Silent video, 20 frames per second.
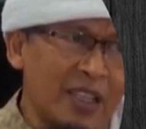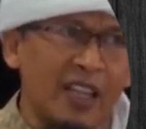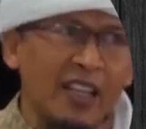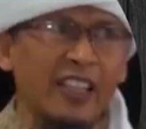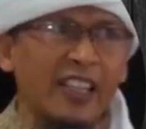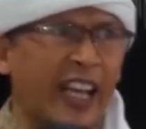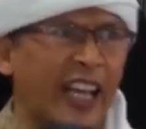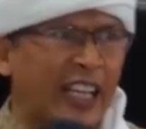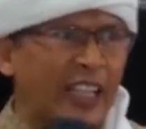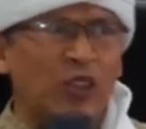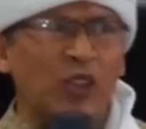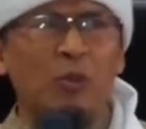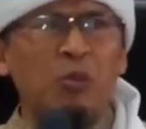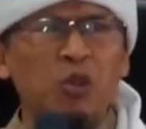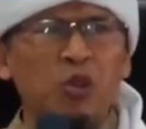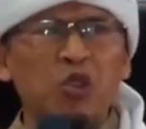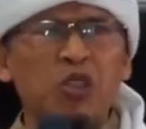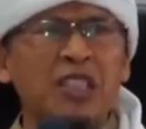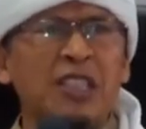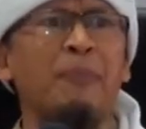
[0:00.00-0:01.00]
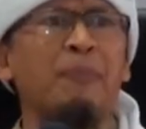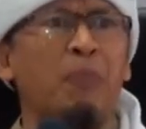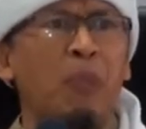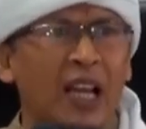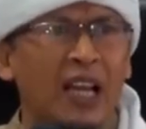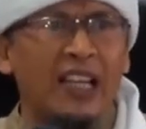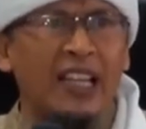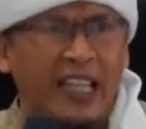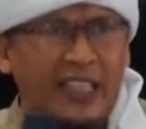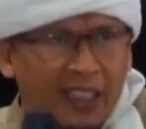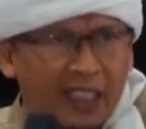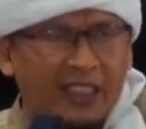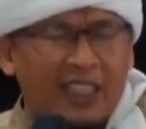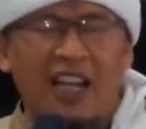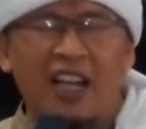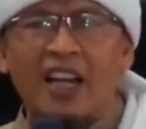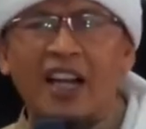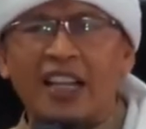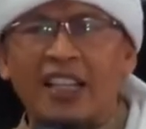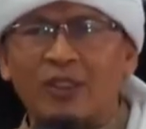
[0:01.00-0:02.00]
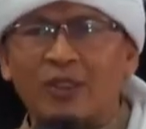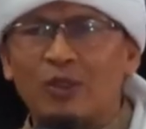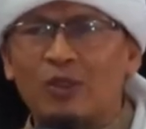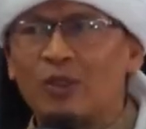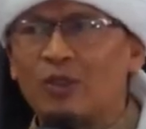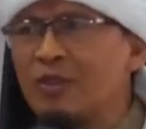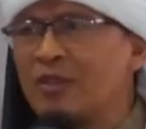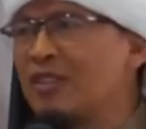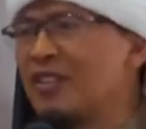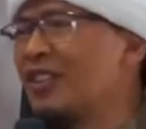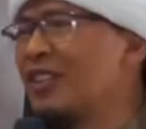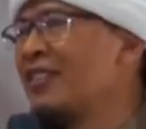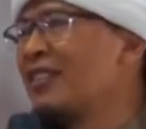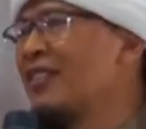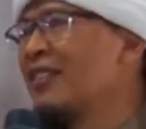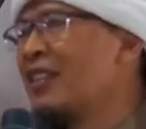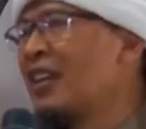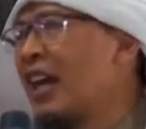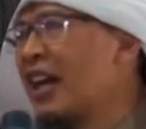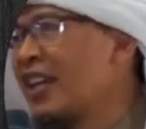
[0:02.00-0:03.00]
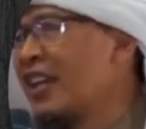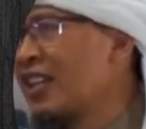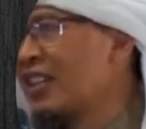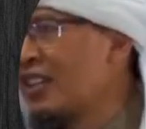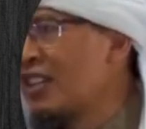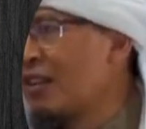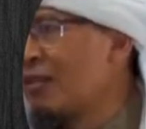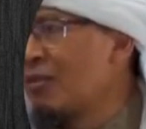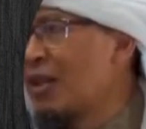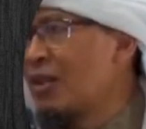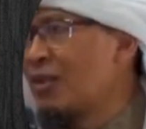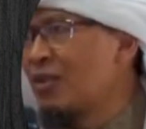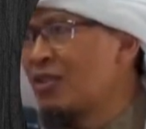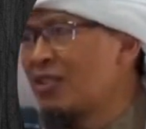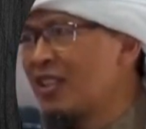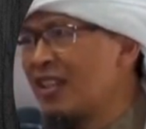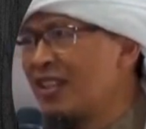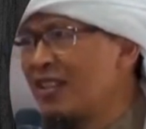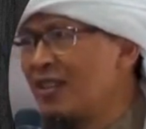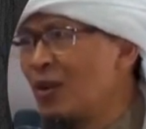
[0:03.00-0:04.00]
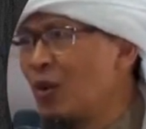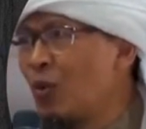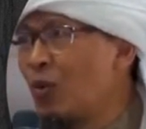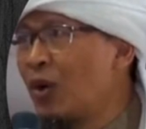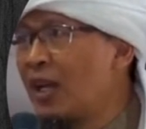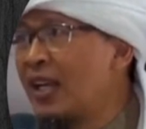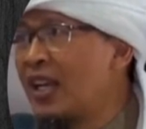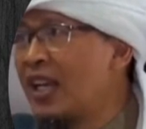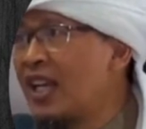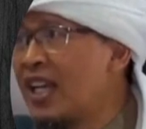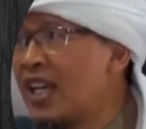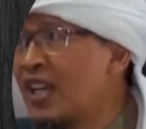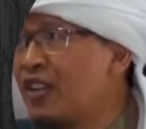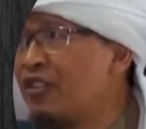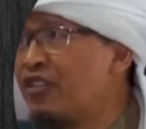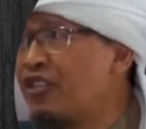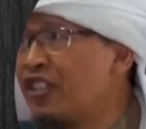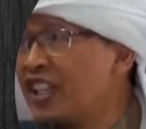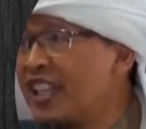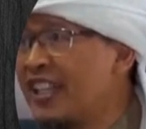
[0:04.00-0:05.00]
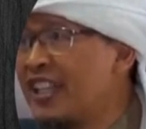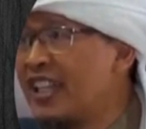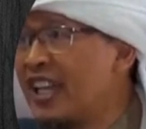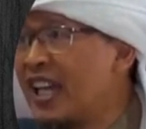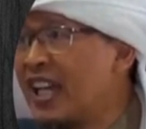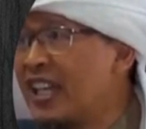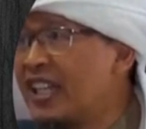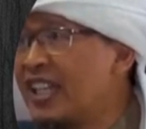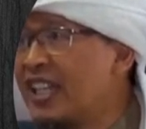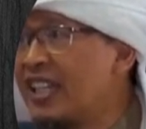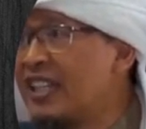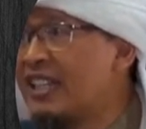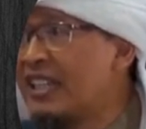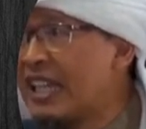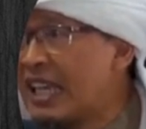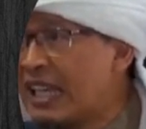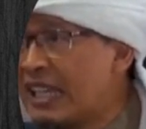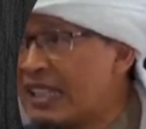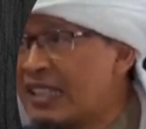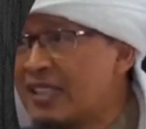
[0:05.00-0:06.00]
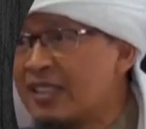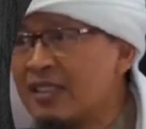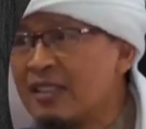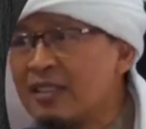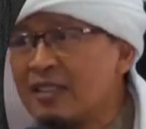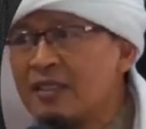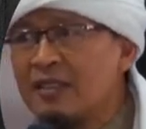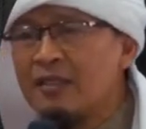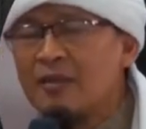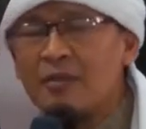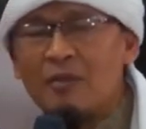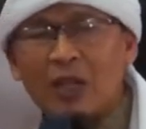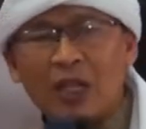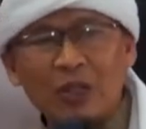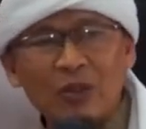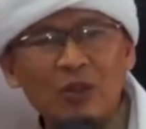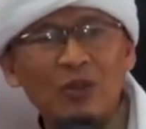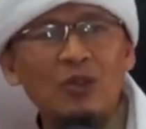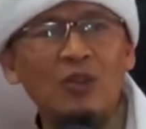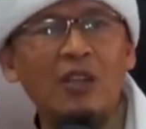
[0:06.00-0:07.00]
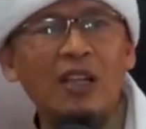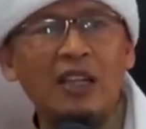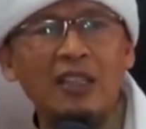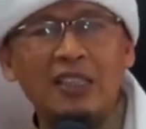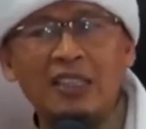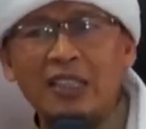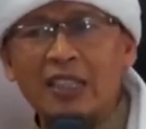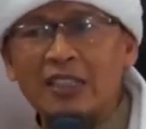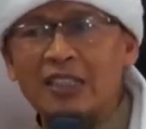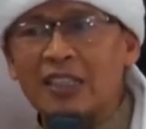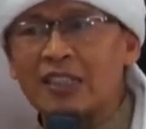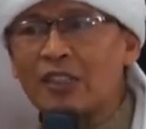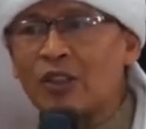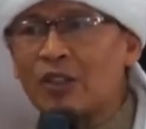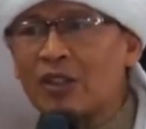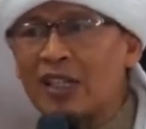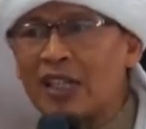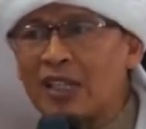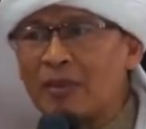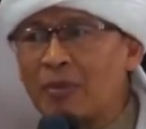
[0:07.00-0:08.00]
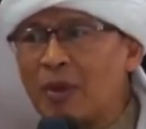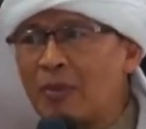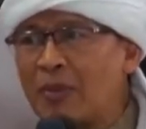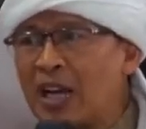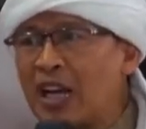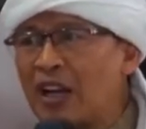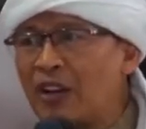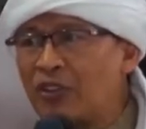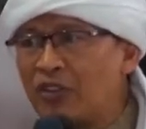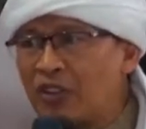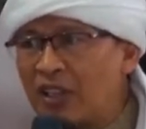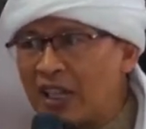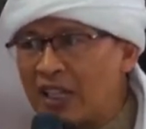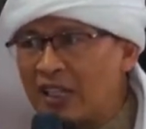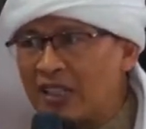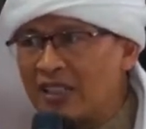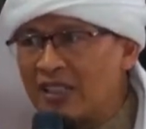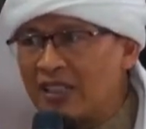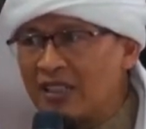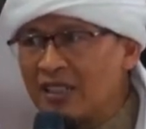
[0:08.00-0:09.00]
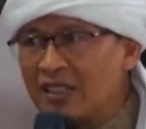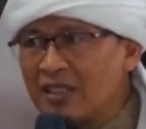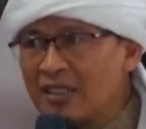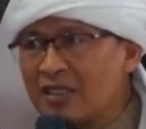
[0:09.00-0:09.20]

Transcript: Jangan kayak itu, ibu tuh sebel ya tetangga itu tuh. Ayat yang barusan, walafina afina anin Baru juga setoran memaafkan